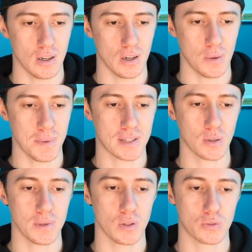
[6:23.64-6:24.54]
euh, mais
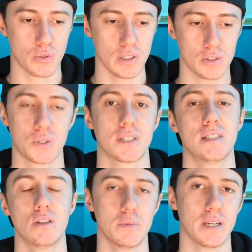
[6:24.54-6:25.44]
attends, mais l'autre fois je suis
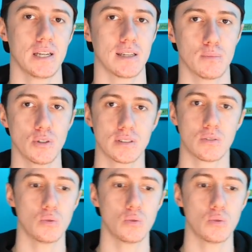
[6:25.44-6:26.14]
resté dormir à la Redbox et